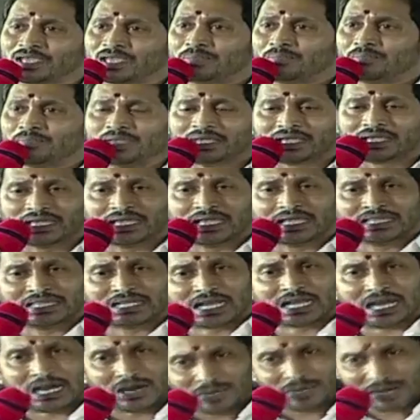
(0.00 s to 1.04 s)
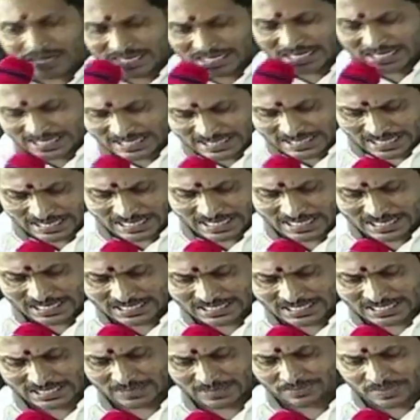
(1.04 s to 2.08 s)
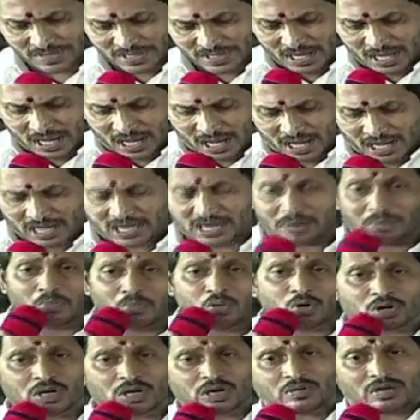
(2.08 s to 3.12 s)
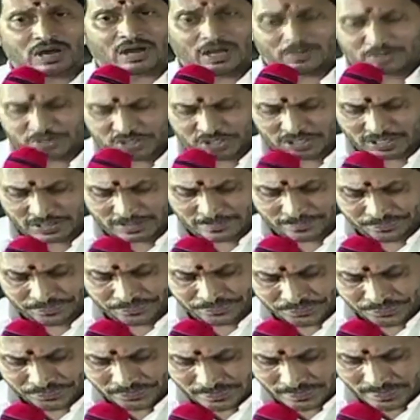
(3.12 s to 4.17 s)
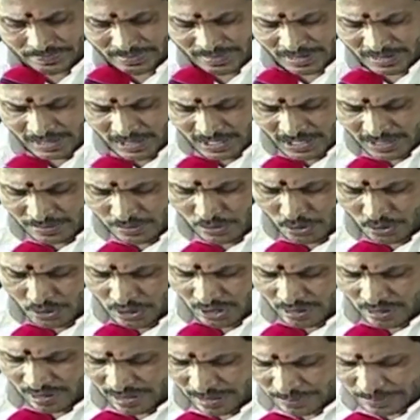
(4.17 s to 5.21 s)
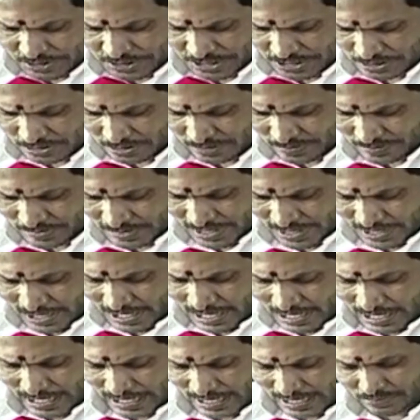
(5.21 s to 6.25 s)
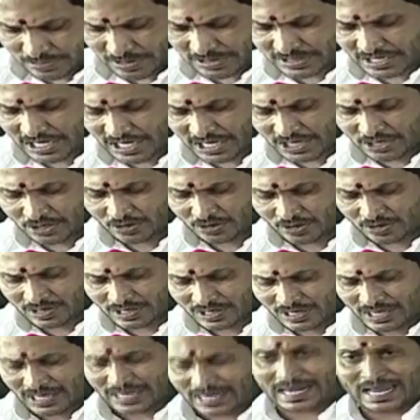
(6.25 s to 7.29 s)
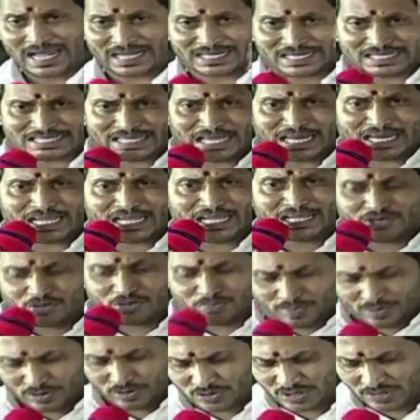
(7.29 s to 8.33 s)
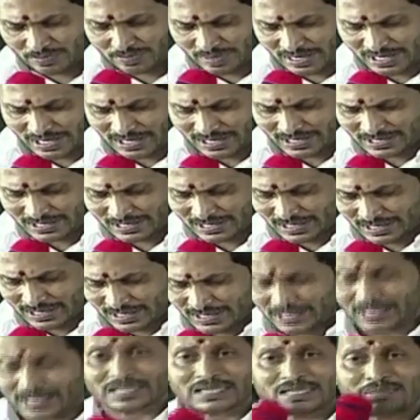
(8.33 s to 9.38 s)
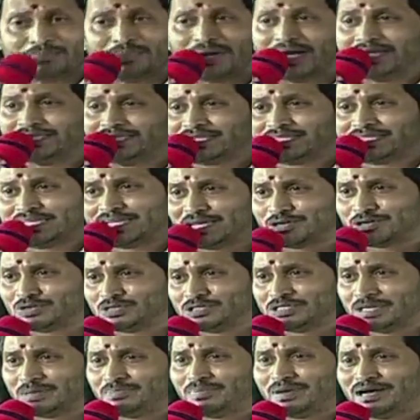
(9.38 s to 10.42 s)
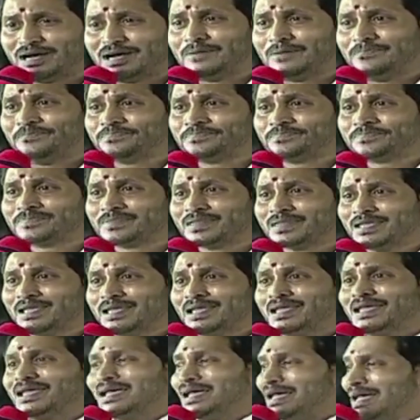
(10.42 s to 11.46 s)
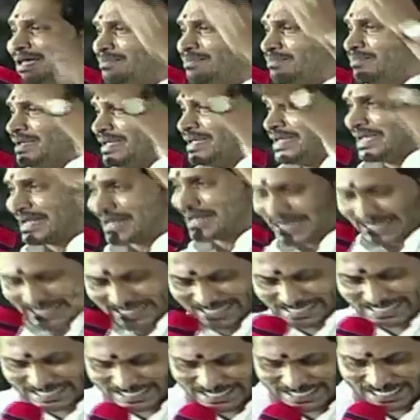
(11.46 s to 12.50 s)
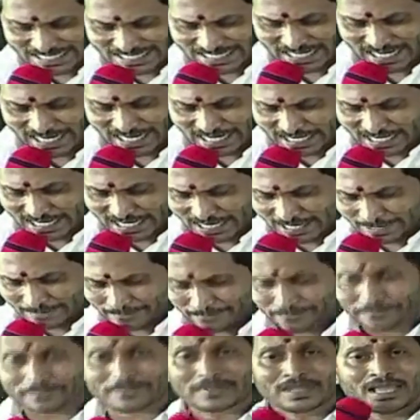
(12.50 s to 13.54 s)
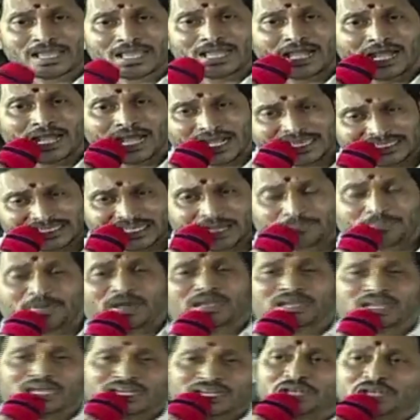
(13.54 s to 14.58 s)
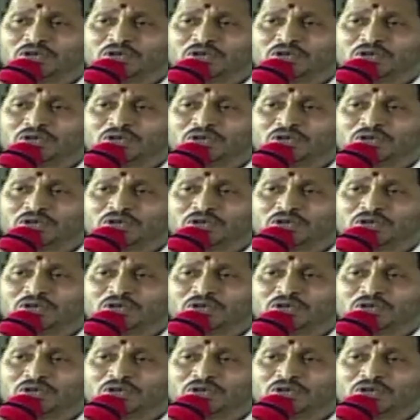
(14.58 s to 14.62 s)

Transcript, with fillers: మీకు ఏది కావాలంటే అదైనా సిద్ధం ఇక మూడవ ఆప్షన్ ఇక మూడవ ఆప్షను లబ్ధిదారుడు నాకు ఈ తలకాయ నొప్పి వద్దబ్బా ఈ బాధ్యత నాకు వద్దబ్బా మీరే కట్టించి ఇచ్చేసేయండి అని చెప్పి అన్నారు